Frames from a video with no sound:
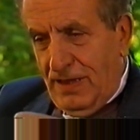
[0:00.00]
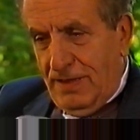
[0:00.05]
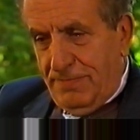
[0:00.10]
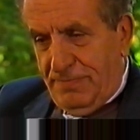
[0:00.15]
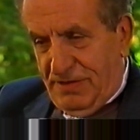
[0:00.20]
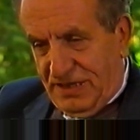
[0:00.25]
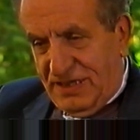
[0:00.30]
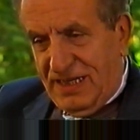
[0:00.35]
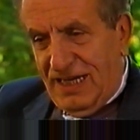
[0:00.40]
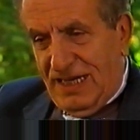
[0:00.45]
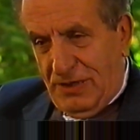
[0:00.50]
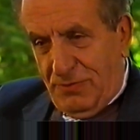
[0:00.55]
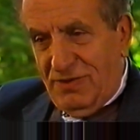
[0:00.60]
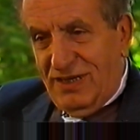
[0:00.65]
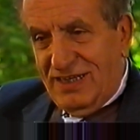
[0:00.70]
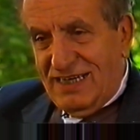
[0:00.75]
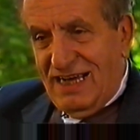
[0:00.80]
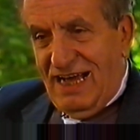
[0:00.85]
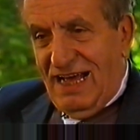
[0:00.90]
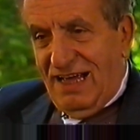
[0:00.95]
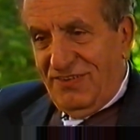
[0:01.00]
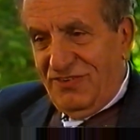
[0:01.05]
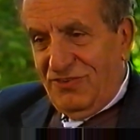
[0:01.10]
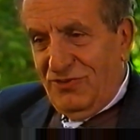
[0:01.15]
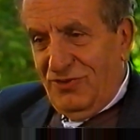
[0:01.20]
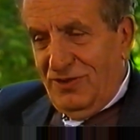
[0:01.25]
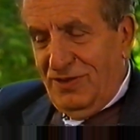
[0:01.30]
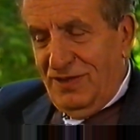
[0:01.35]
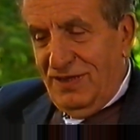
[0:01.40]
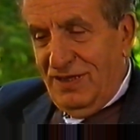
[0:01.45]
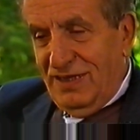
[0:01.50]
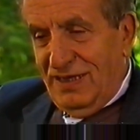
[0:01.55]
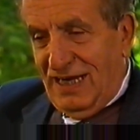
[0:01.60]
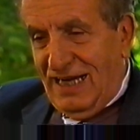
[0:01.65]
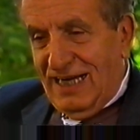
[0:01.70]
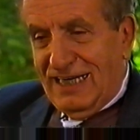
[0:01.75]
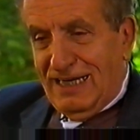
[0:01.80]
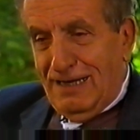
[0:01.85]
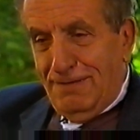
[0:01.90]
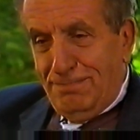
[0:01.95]
perché in quel caso
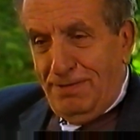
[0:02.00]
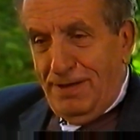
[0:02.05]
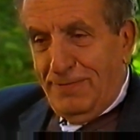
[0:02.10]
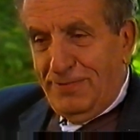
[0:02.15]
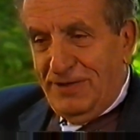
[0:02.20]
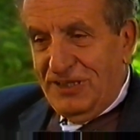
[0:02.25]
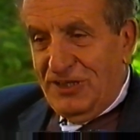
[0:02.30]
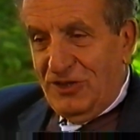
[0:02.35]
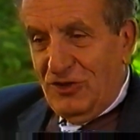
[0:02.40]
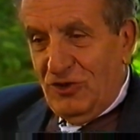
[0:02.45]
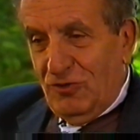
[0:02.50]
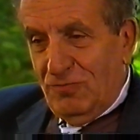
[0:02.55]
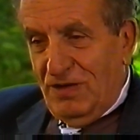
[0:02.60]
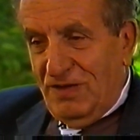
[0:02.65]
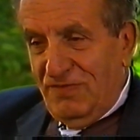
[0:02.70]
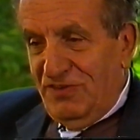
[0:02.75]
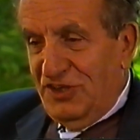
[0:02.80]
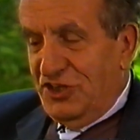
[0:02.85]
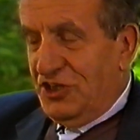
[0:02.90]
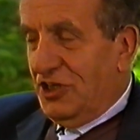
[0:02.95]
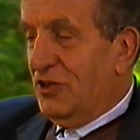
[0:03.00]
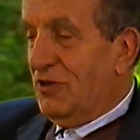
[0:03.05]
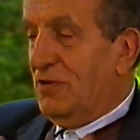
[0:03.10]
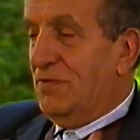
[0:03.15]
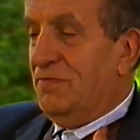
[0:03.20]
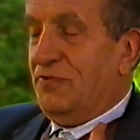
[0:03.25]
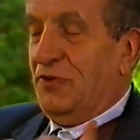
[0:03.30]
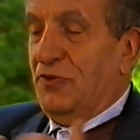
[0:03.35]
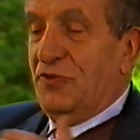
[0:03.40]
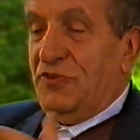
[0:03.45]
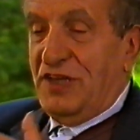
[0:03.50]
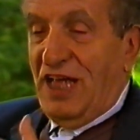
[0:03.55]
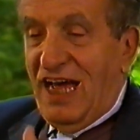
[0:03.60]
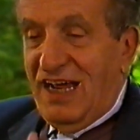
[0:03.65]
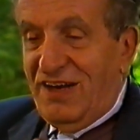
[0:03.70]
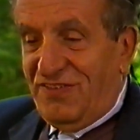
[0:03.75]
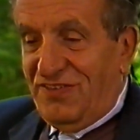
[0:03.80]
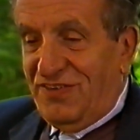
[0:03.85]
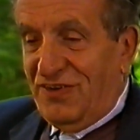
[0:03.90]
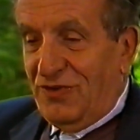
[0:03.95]
anche il Papa di Roma, invece di
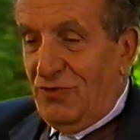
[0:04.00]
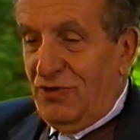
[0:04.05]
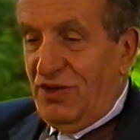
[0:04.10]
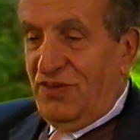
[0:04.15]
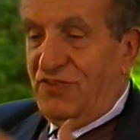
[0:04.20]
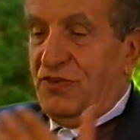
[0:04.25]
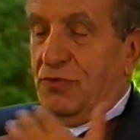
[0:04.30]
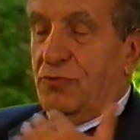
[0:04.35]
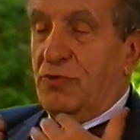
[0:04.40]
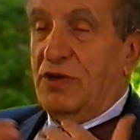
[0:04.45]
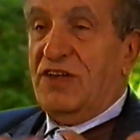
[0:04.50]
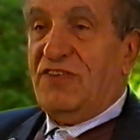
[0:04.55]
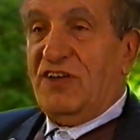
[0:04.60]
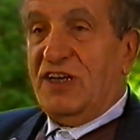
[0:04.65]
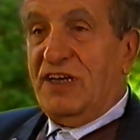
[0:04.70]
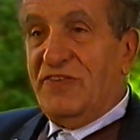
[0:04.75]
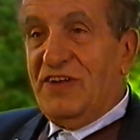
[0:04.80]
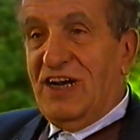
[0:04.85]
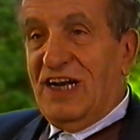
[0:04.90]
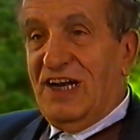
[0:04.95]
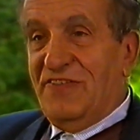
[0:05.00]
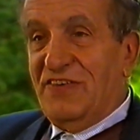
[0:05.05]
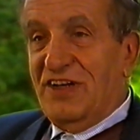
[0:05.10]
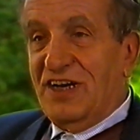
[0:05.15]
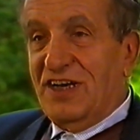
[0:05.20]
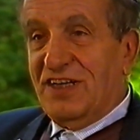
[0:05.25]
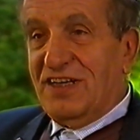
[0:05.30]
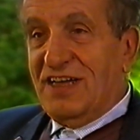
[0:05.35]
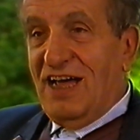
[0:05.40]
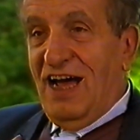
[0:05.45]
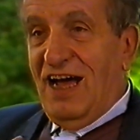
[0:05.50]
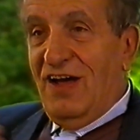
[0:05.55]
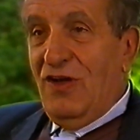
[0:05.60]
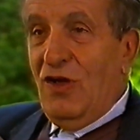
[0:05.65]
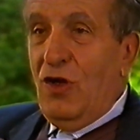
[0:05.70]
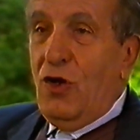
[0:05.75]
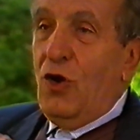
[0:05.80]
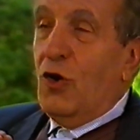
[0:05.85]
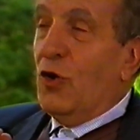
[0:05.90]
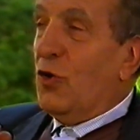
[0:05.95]
confrontarsi con la sicurezza di avere la verità
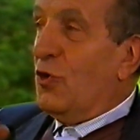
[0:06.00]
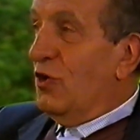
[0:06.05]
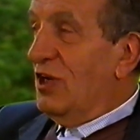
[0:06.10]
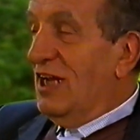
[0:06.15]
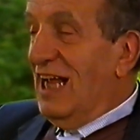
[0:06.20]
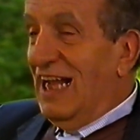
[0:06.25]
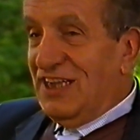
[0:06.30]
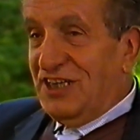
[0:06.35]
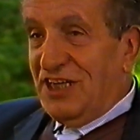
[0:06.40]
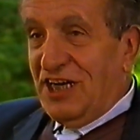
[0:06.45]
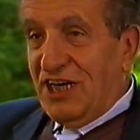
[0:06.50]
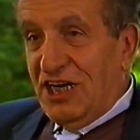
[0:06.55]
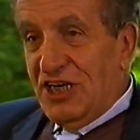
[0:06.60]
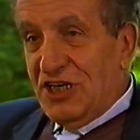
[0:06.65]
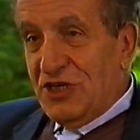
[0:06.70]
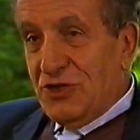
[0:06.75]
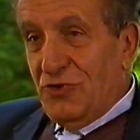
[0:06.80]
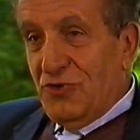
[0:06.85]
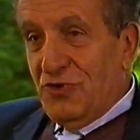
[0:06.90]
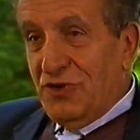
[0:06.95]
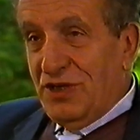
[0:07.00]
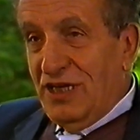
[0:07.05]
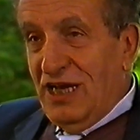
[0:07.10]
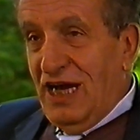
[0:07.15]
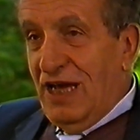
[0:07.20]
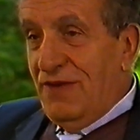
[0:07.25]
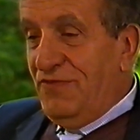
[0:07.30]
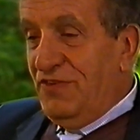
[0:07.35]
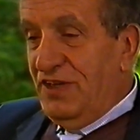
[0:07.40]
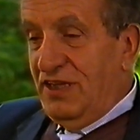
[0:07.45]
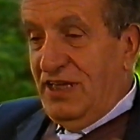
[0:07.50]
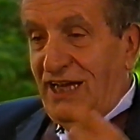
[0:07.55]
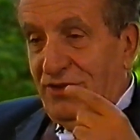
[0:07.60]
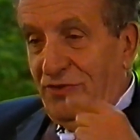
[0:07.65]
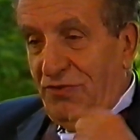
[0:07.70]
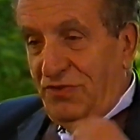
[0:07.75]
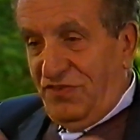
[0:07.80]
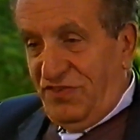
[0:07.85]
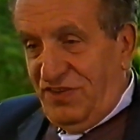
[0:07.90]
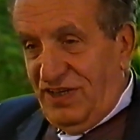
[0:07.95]
con le altre religioni, ha
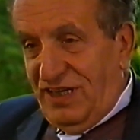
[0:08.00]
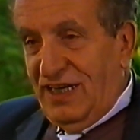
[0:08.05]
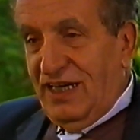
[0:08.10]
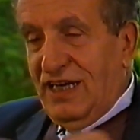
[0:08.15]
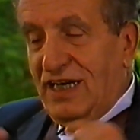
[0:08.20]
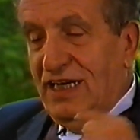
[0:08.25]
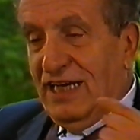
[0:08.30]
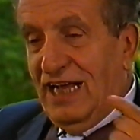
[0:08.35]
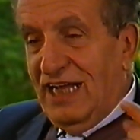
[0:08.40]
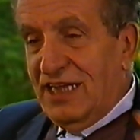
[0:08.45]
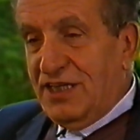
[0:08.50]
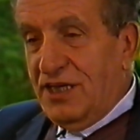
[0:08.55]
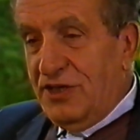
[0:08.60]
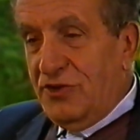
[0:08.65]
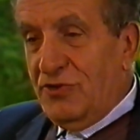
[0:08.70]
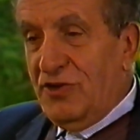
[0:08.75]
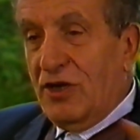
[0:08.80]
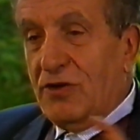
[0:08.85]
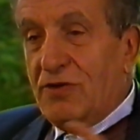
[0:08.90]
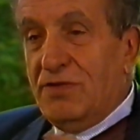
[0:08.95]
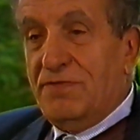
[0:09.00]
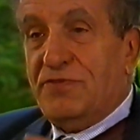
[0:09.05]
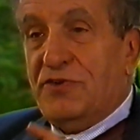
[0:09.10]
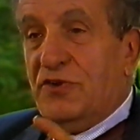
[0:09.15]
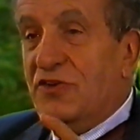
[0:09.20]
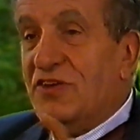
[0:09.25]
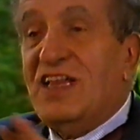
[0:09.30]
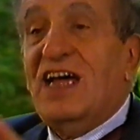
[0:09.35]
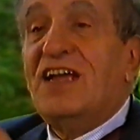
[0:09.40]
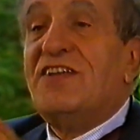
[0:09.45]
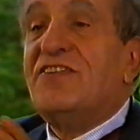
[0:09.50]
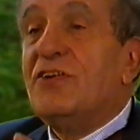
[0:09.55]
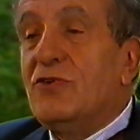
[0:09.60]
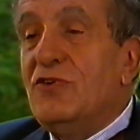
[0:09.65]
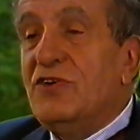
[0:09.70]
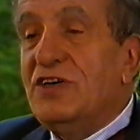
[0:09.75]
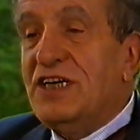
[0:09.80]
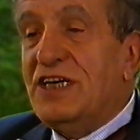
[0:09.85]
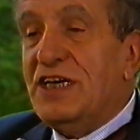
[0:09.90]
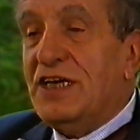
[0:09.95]
invitato sé e le altre religioni a confrontarsi
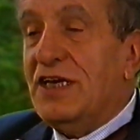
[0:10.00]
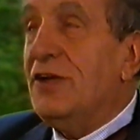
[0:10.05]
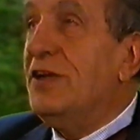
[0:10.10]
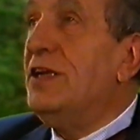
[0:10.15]
con chi?